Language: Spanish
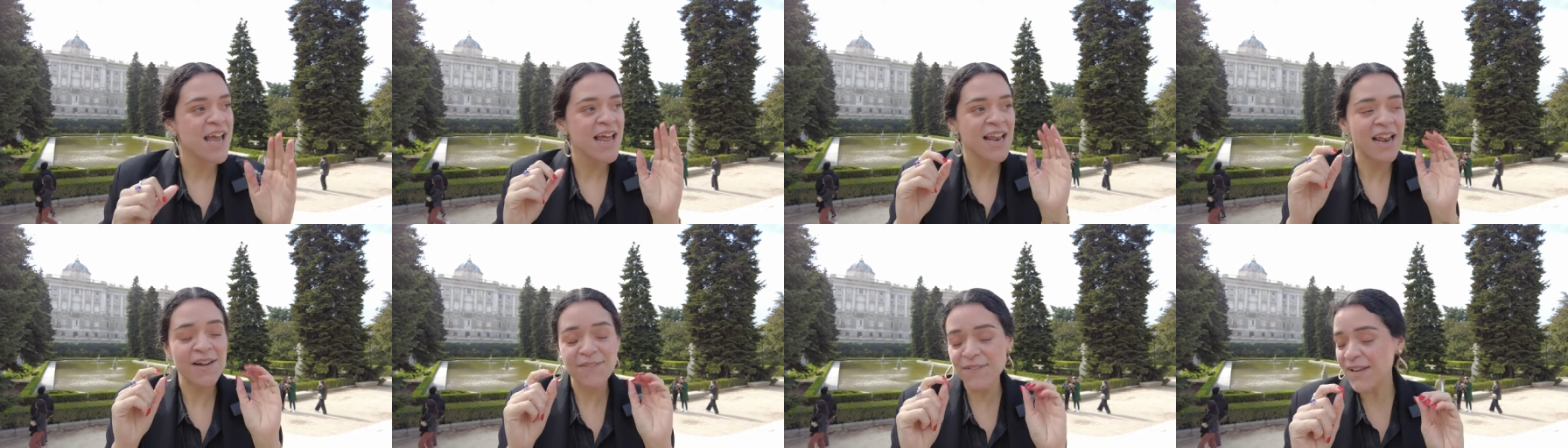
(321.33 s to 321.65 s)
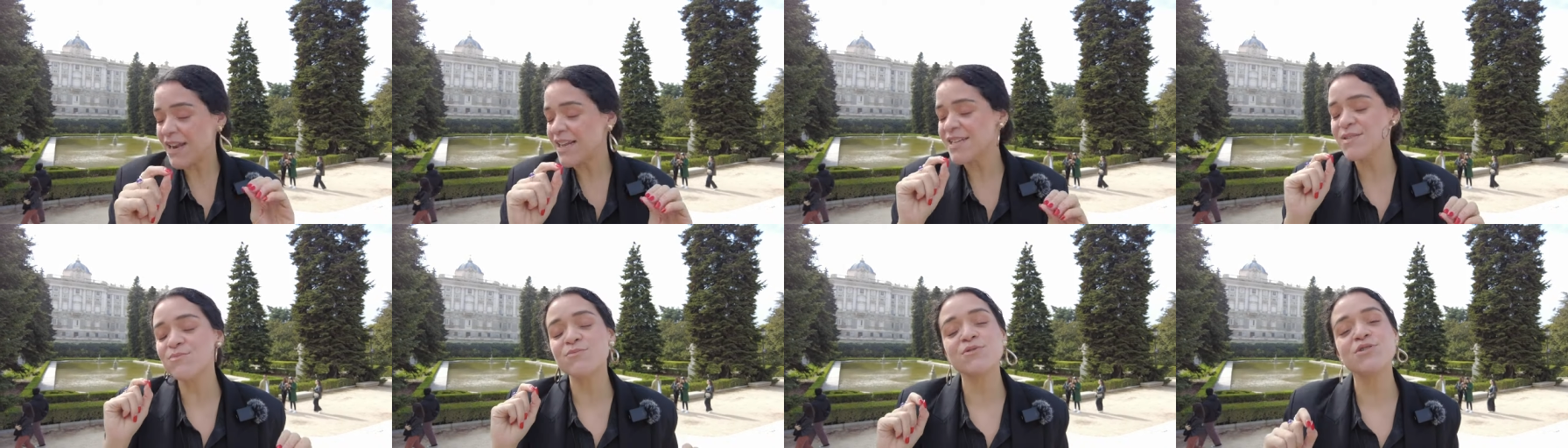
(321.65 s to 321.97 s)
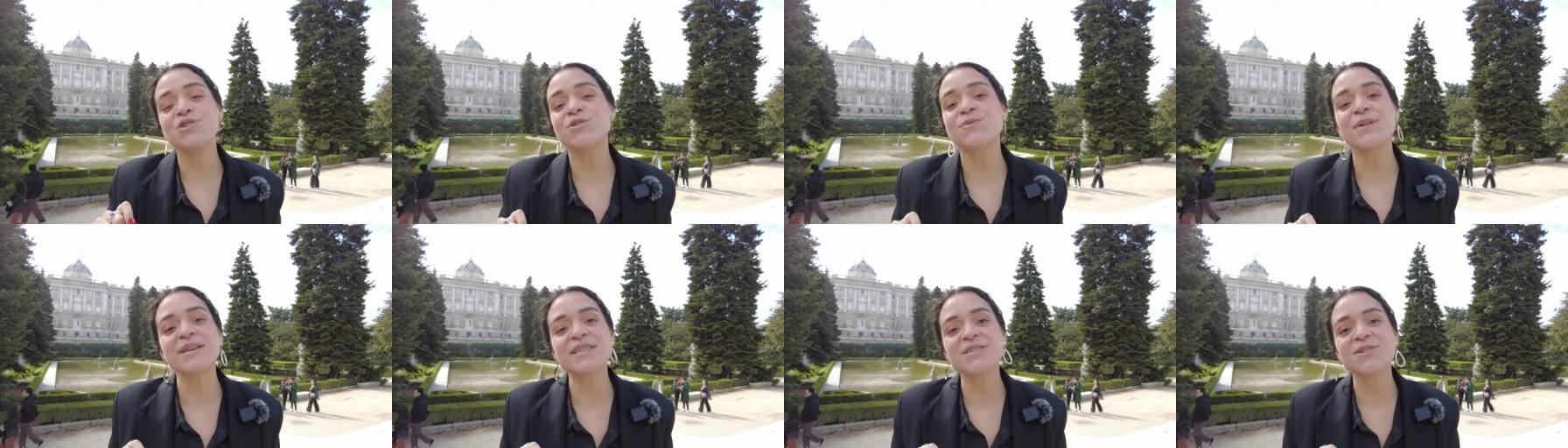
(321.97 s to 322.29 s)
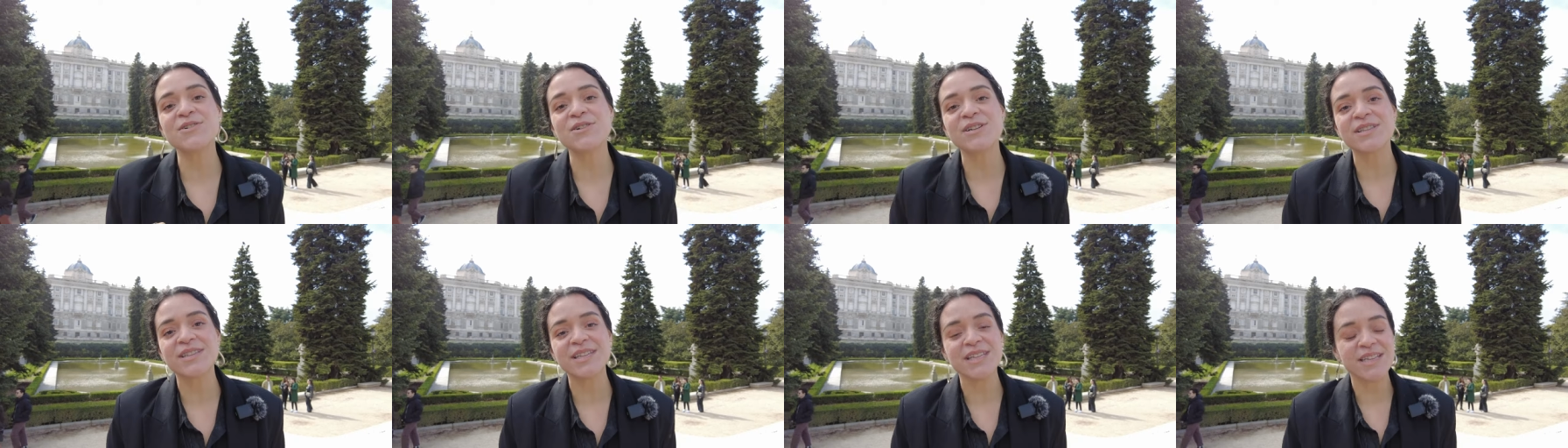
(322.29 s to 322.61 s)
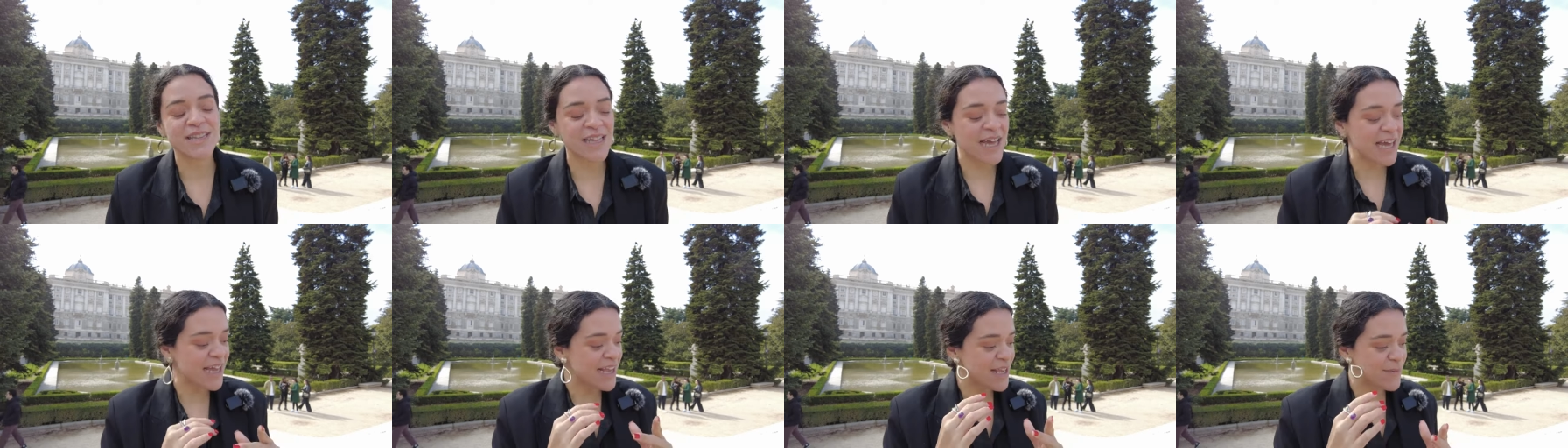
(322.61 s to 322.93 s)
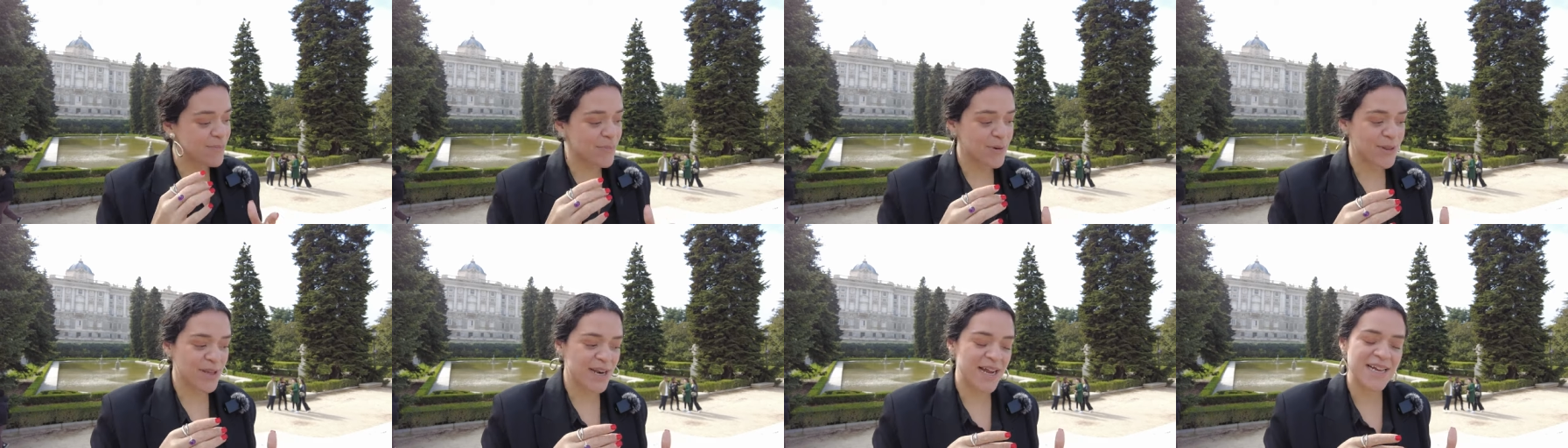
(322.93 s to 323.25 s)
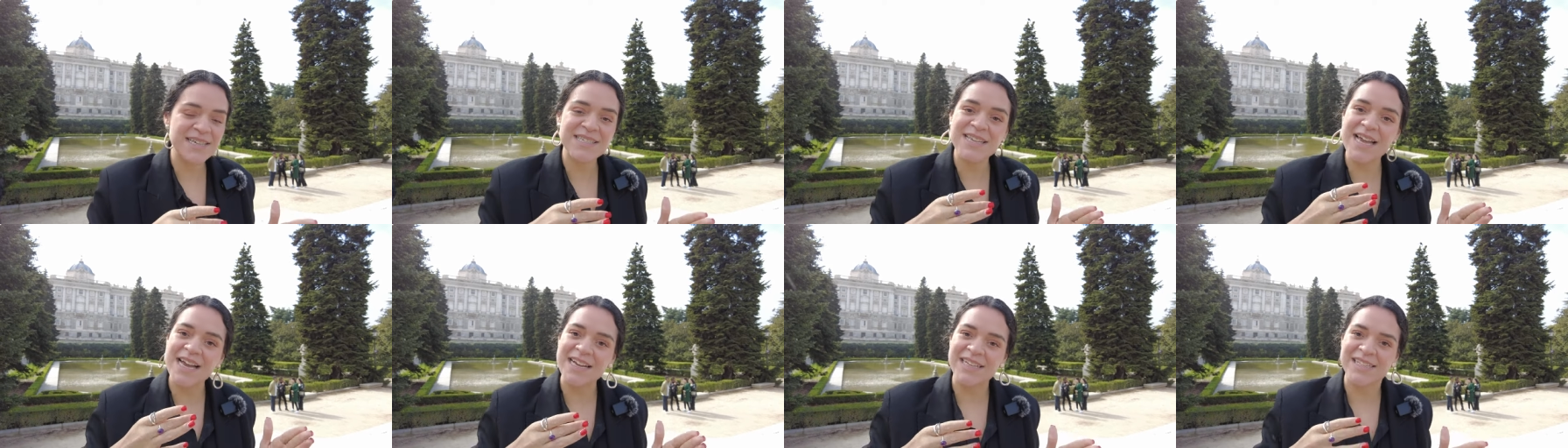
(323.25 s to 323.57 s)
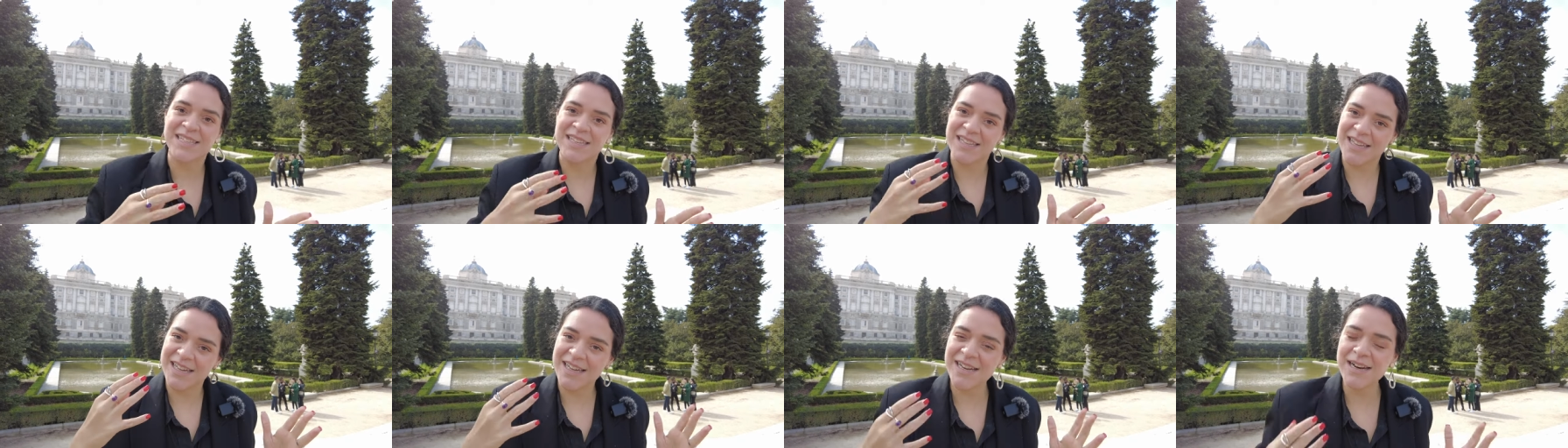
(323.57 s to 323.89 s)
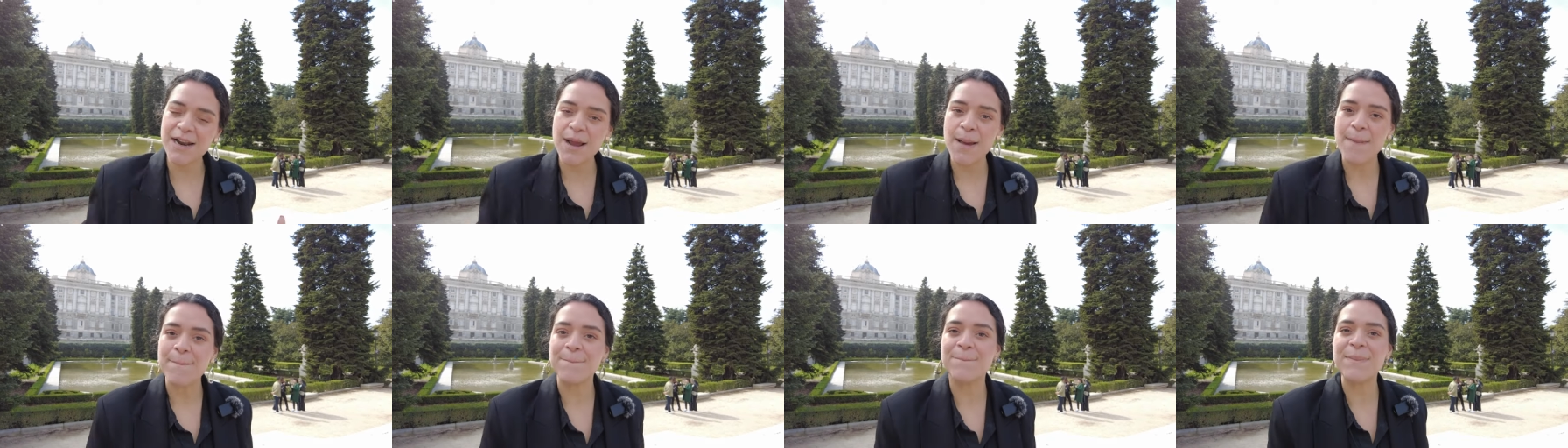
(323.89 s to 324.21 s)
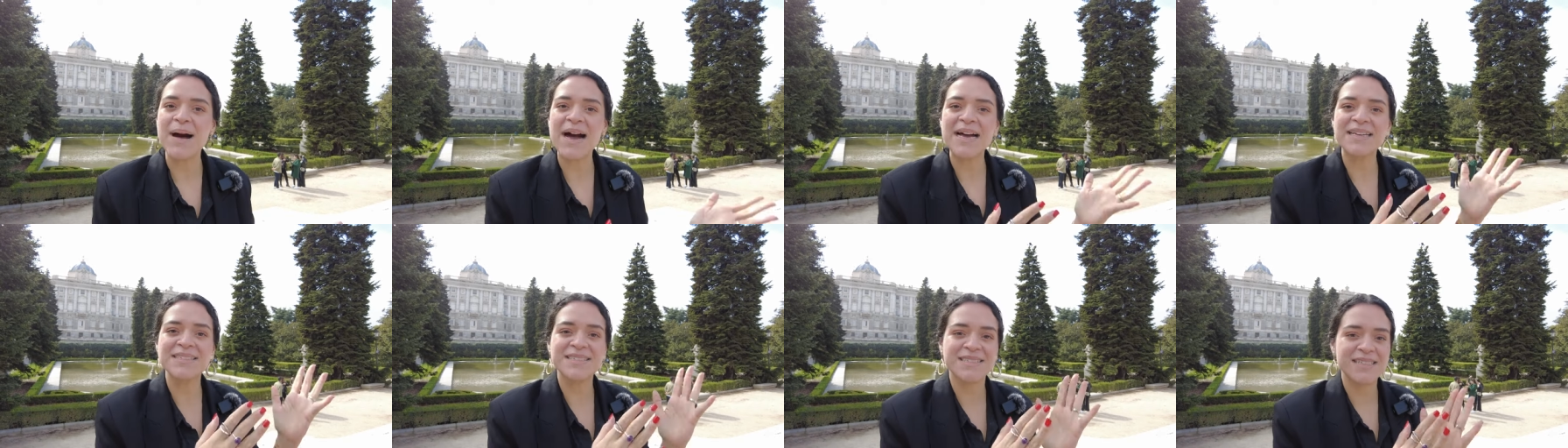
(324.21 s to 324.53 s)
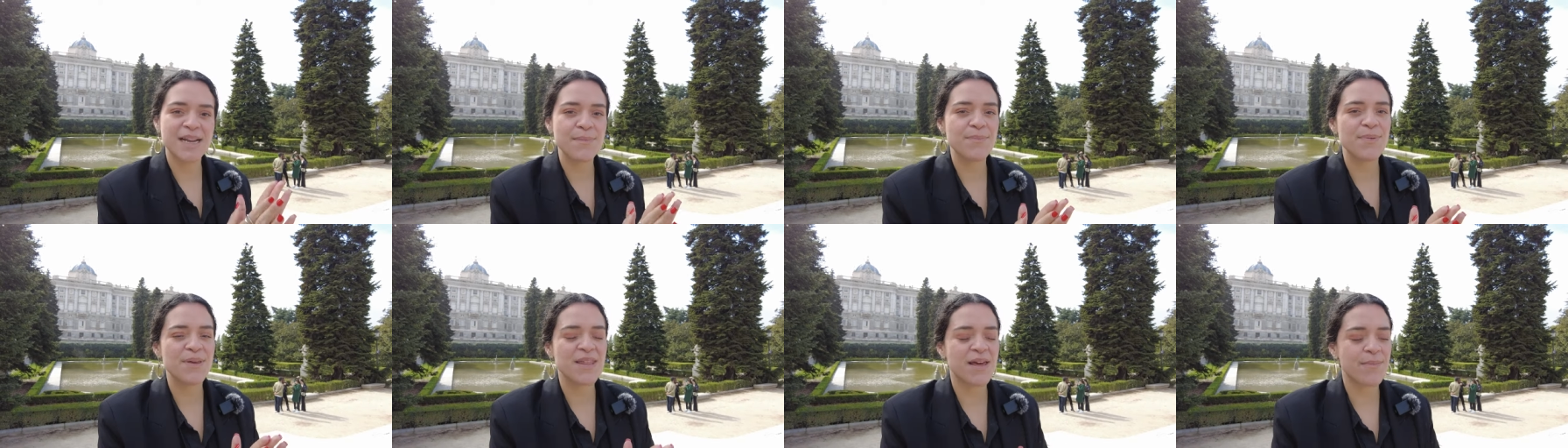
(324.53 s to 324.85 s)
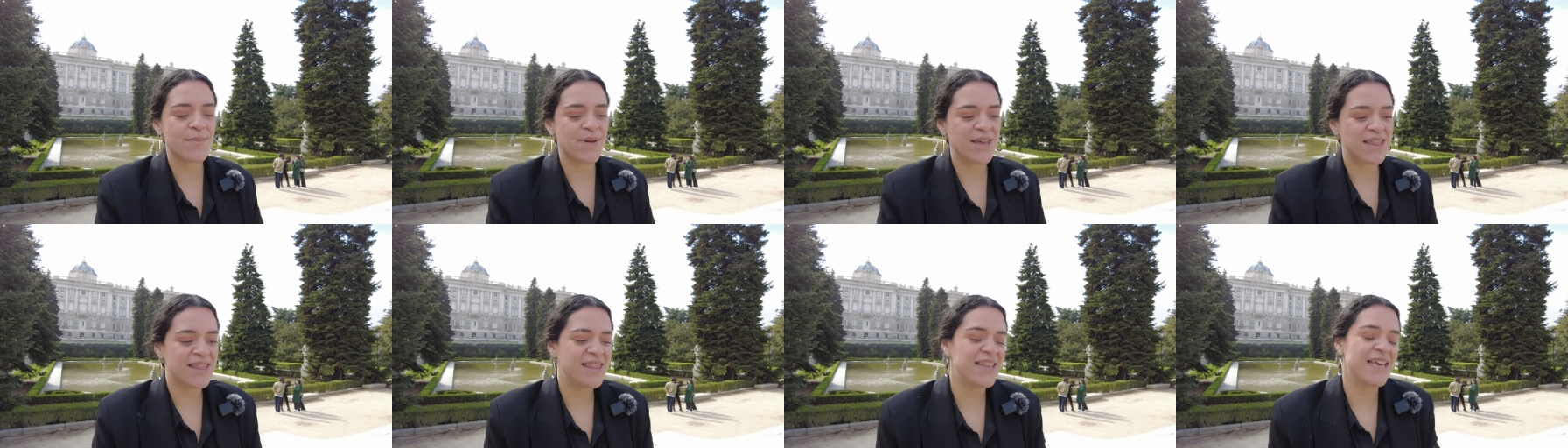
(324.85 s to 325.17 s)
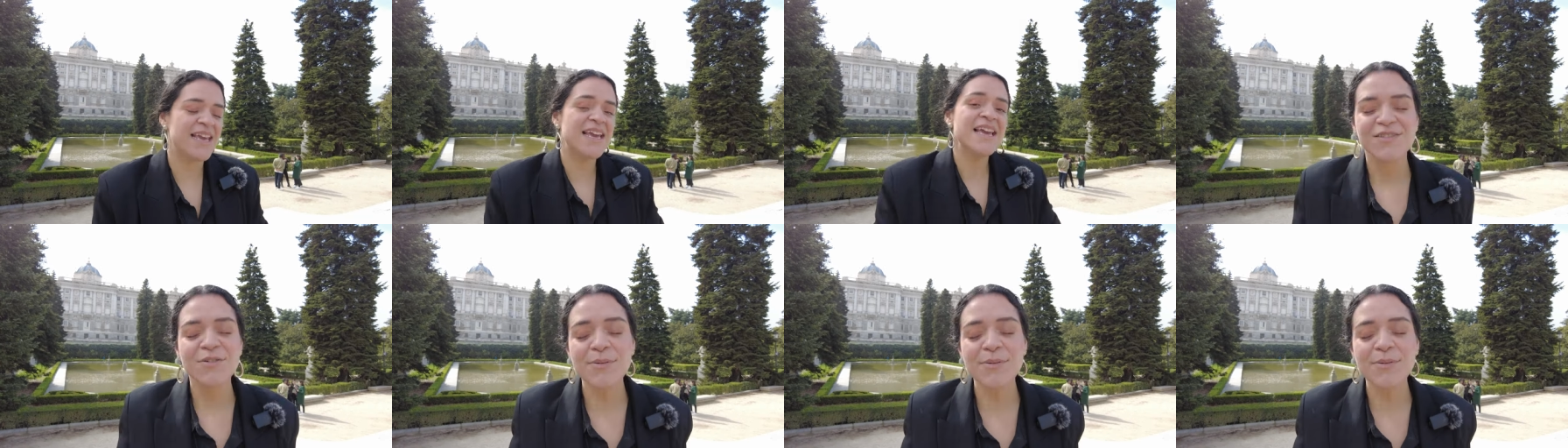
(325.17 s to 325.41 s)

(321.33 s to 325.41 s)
la fila es mucho más cortita y podrás acceder más rápidamente.